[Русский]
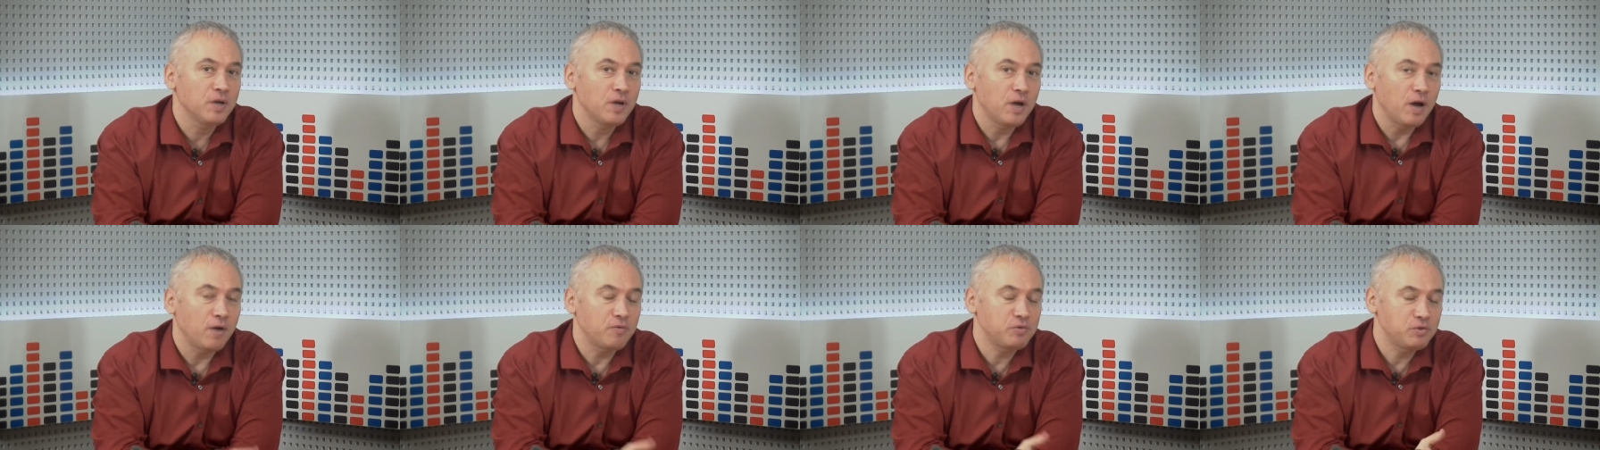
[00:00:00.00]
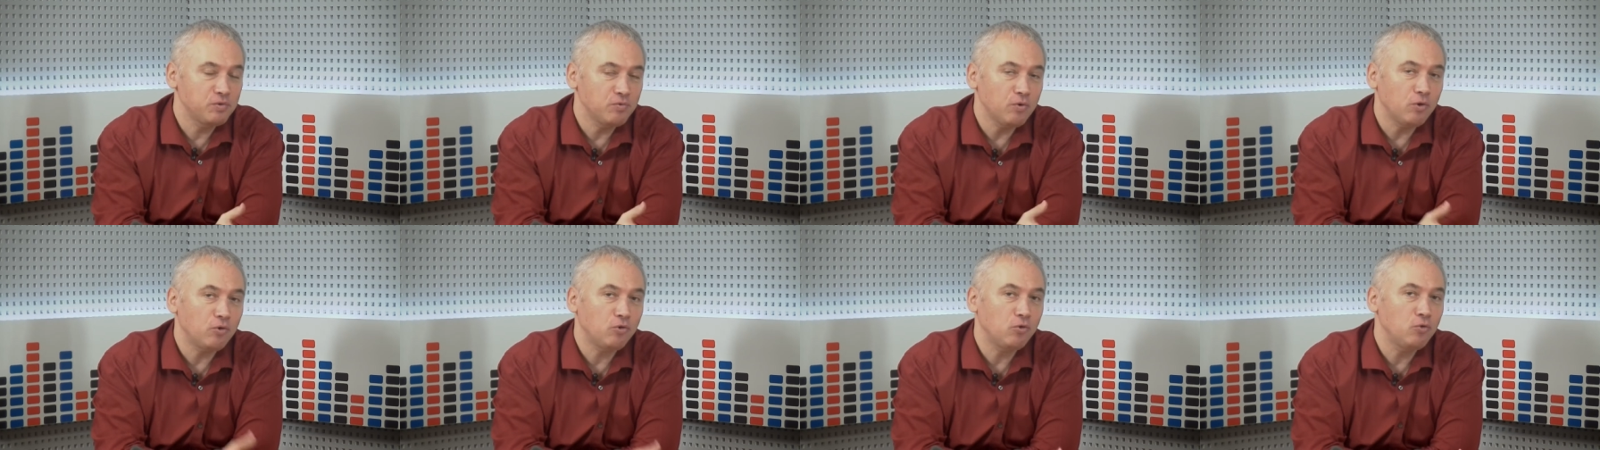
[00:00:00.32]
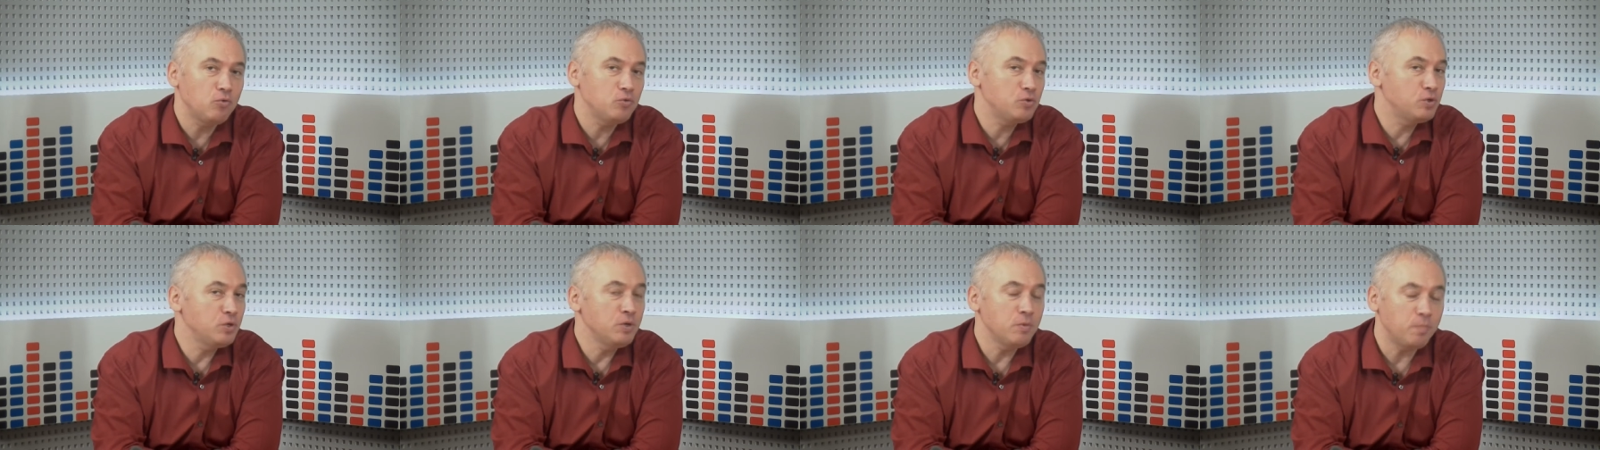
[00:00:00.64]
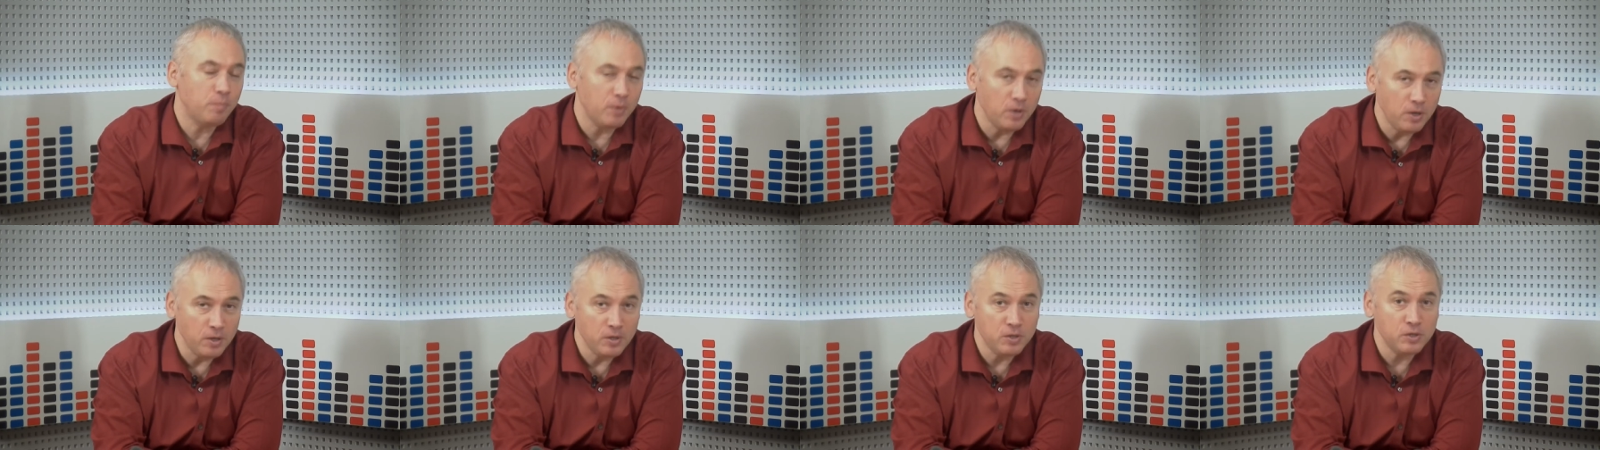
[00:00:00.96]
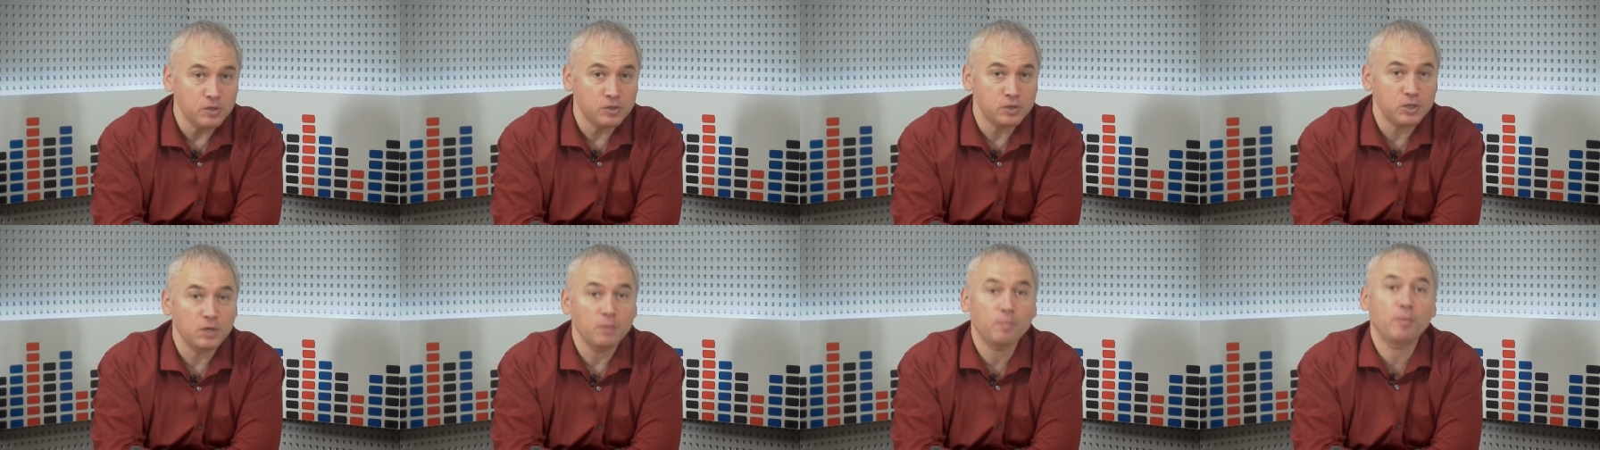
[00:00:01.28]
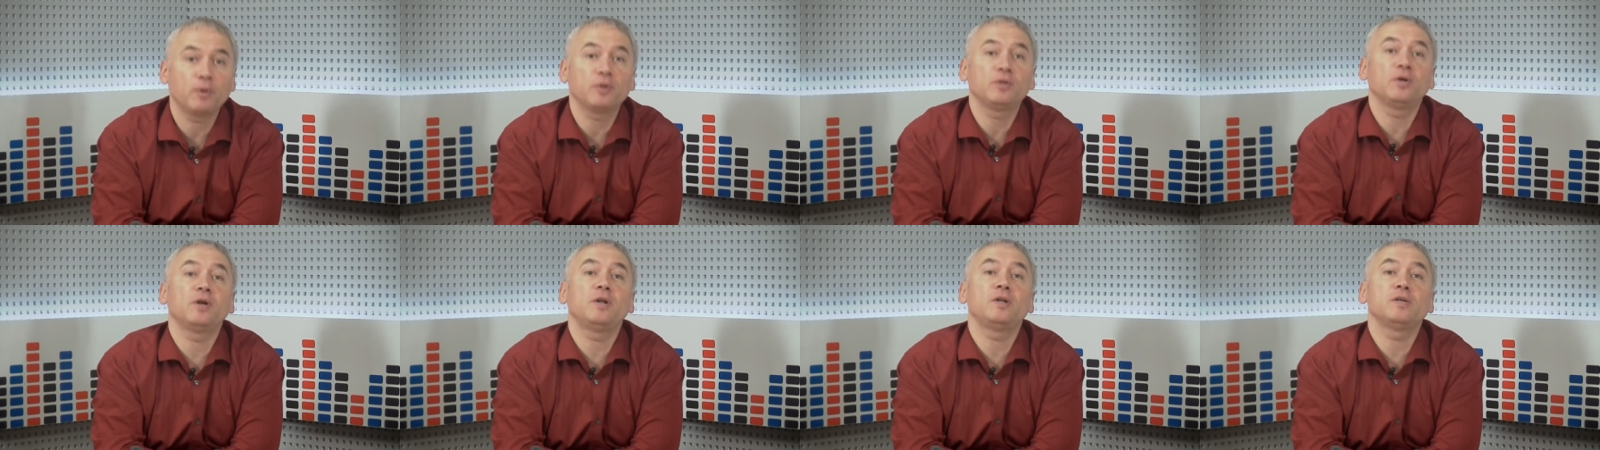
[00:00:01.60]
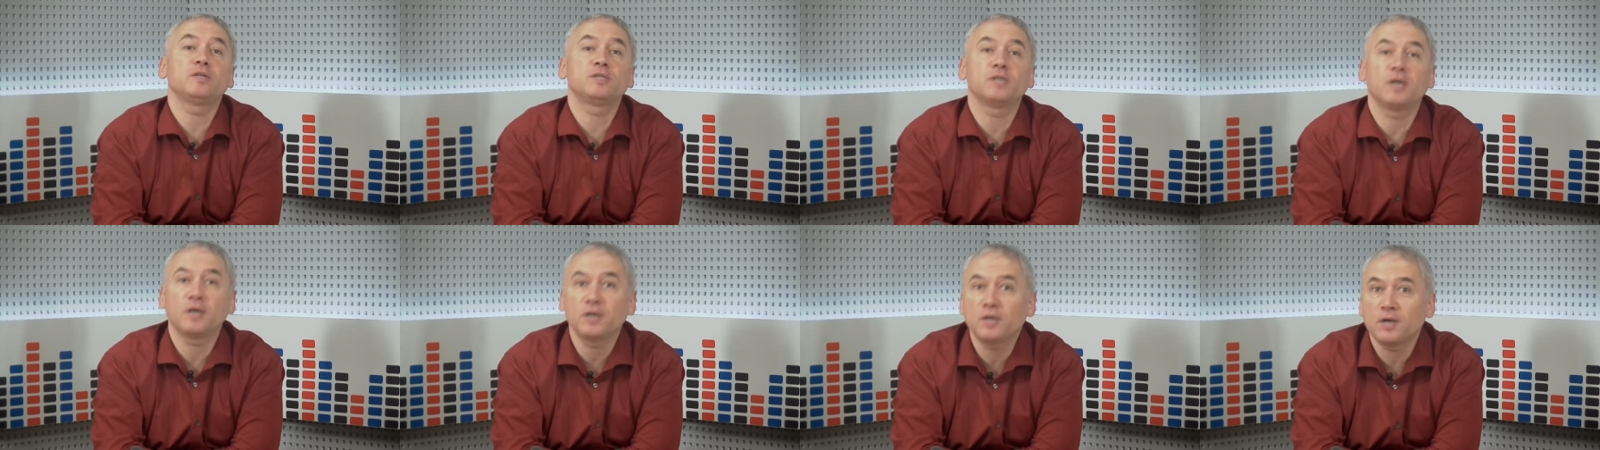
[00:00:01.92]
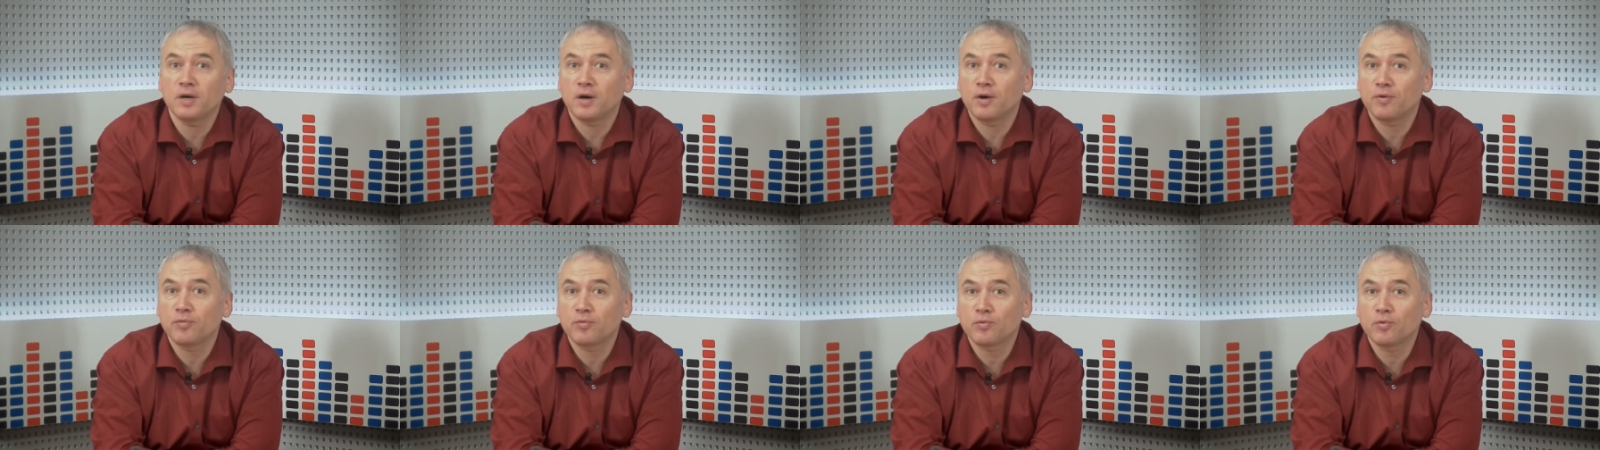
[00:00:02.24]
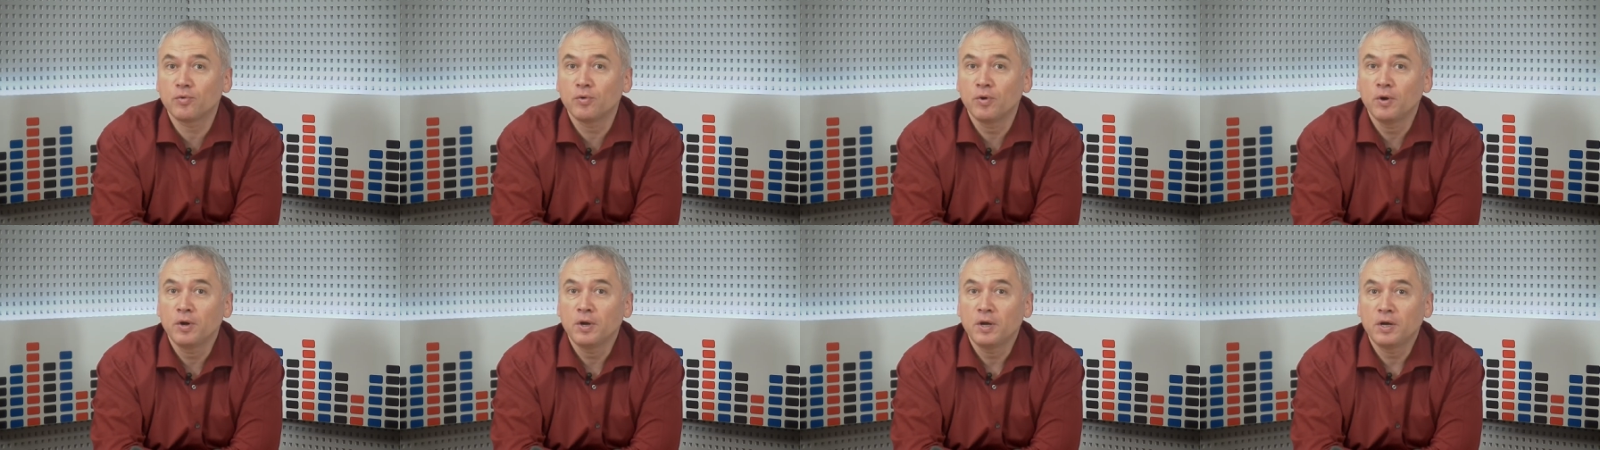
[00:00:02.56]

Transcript: А всего лишь люди не поленились и подали заявку.